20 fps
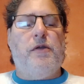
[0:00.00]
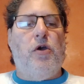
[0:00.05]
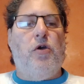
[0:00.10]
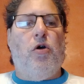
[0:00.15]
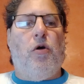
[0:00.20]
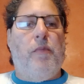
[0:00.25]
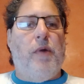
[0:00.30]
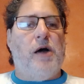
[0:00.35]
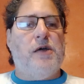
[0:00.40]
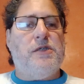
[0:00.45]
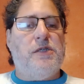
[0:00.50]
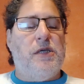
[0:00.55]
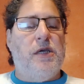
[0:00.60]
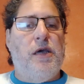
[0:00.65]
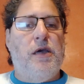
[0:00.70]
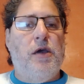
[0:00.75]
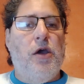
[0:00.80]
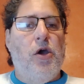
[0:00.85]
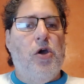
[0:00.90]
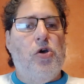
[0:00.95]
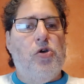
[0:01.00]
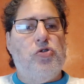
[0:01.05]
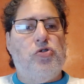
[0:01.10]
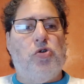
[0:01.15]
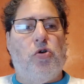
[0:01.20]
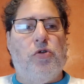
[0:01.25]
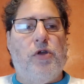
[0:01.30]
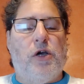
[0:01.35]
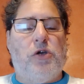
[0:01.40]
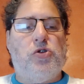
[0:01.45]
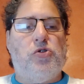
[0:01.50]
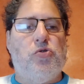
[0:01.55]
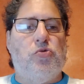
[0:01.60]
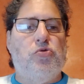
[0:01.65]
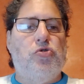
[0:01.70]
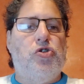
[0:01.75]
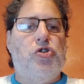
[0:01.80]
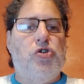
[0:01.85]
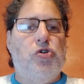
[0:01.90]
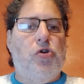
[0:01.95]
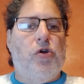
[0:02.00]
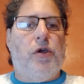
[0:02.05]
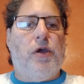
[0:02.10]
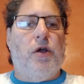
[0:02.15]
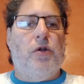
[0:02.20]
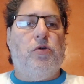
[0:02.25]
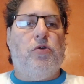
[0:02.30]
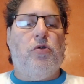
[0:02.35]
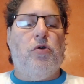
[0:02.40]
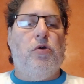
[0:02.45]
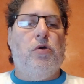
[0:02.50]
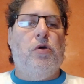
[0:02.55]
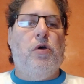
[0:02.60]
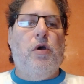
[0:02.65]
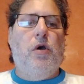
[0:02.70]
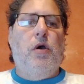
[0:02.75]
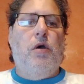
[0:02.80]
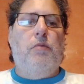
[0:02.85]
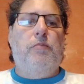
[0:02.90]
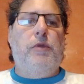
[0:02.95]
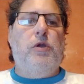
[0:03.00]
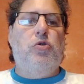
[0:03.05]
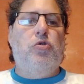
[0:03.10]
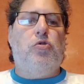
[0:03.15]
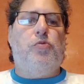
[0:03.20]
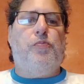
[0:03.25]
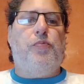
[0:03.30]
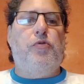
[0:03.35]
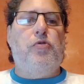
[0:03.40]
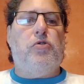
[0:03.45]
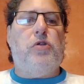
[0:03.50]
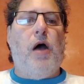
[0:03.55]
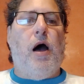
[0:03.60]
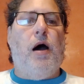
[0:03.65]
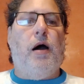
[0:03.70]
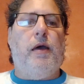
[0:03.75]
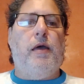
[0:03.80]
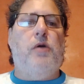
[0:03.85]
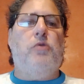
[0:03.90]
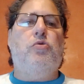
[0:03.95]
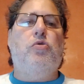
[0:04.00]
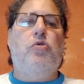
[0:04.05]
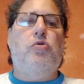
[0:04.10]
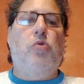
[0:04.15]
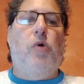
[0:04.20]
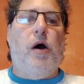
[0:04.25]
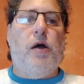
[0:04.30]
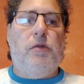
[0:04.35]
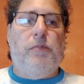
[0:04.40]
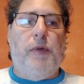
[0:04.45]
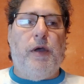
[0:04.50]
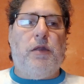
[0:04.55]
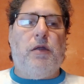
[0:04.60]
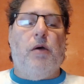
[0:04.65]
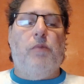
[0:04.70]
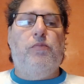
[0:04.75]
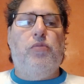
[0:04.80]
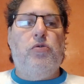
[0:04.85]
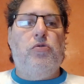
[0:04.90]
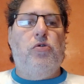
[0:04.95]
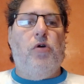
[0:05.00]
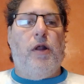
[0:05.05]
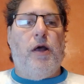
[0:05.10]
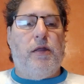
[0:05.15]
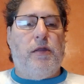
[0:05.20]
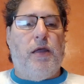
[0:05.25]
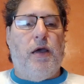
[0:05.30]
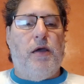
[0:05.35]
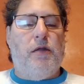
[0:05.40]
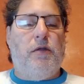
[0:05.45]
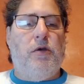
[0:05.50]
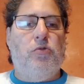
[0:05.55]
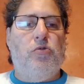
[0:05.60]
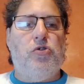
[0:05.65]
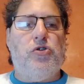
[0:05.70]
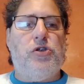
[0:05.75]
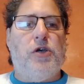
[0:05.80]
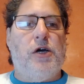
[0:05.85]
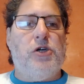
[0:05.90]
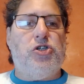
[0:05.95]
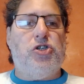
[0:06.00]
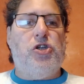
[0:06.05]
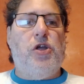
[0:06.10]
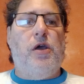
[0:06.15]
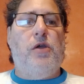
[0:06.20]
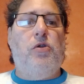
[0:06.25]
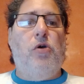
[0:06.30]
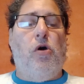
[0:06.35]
D'ailleurs, Brassier, son action de jeu quelques minutes plus tard il y a deux doigts de mettre un but de la tête et de se racheter.